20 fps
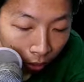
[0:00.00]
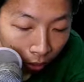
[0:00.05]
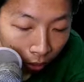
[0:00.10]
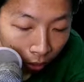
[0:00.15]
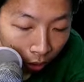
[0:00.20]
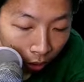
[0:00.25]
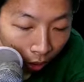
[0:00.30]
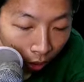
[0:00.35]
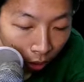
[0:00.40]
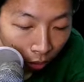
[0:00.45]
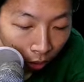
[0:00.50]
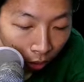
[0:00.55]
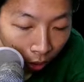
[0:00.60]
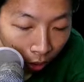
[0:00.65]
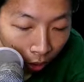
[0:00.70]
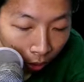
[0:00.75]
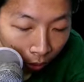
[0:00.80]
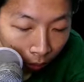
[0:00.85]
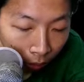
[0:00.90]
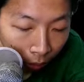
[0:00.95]
sekarang udah
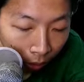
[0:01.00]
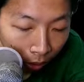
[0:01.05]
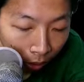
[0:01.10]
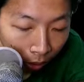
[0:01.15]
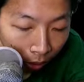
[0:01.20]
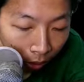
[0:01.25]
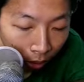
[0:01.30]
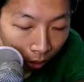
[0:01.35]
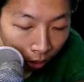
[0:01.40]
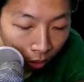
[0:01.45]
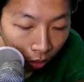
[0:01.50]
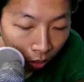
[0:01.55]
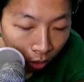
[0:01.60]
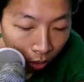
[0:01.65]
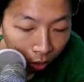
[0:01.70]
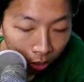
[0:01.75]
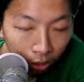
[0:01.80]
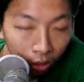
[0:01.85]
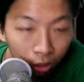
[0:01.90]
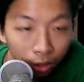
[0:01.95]
diperketat dan
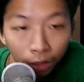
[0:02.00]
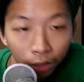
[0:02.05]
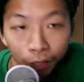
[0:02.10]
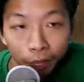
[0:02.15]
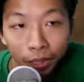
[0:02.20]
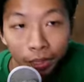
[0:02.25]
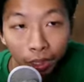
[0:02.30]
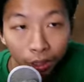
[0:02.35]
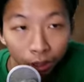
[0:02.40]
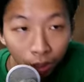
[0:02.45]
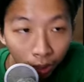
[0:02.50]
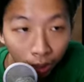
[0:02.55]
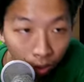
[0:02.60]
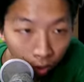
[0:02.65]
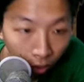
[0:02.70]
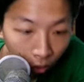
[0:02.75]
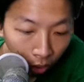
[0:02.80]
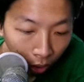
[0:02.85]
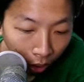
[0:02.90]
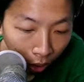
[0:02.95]
juga capcanya
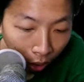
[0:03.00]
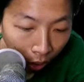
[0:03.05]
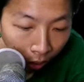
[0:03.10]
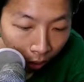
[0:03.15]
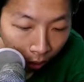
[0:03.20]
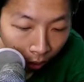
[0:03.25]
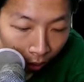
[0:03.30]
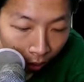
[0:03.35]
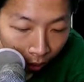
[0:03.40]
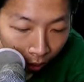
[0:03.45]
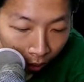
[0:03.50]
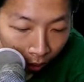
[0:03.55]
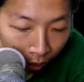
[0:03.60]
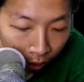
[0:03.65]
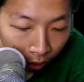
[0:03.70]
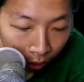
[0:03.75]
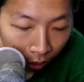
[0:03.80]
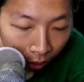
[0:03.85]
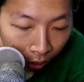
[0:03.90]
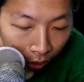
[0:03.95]
itu udah nggak ada lagi
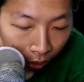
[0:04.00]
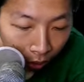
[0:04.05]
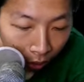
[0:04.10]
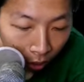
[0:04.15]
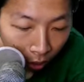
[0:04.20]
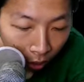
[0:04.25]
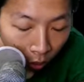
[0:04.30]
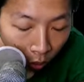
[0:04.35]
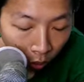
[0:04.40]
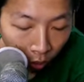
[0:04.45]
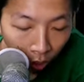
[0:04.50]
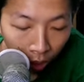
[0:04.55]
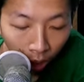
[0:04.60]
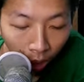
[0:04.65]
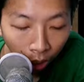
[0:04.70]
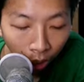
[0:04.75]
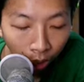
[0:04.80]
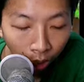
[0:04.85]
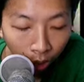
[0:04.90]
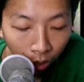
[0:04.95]
guys wih
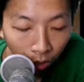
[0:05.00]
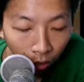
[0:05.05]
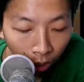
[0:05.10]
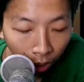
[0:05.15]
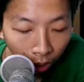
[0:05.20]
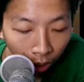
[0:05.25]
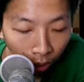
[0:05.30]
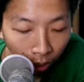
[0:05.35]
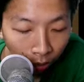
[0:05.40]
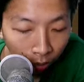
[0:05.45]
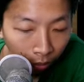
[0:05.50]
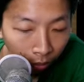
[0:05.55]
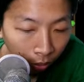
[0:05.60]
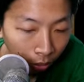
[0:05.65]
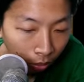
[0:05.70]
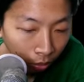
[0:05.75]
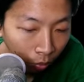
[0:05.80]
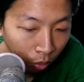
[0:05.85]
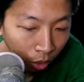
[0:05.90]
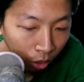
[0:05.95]
enak juga ya
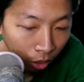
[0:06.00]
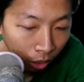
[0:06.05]
buat